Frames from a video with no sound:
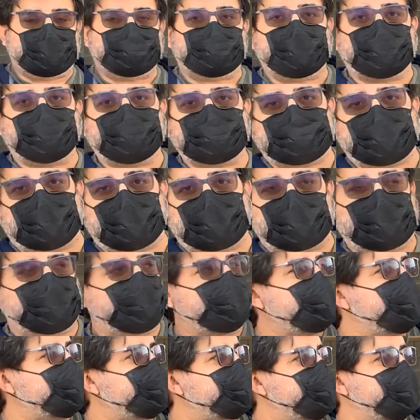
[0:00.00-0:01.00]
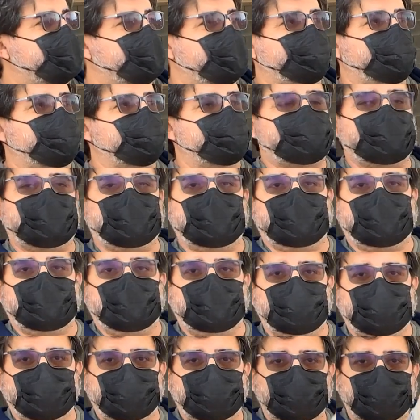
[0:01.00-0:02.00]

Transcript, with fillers: amigos, aquí seguimos ah,